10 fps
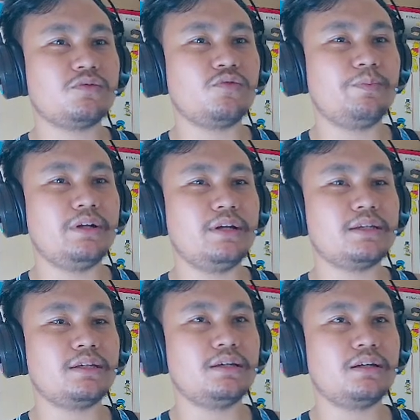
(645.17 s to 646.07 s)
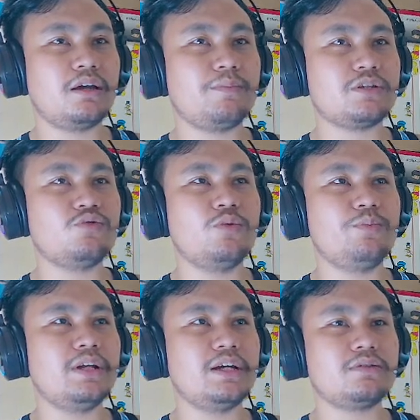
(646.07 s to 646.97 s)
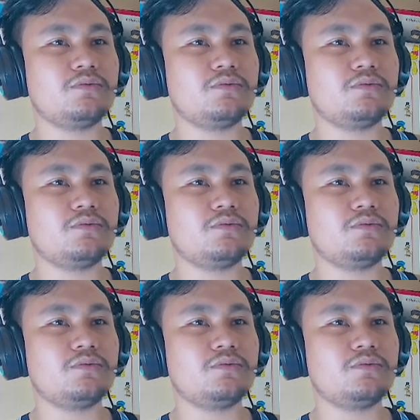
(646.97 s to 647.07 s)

12 sih naik plus 12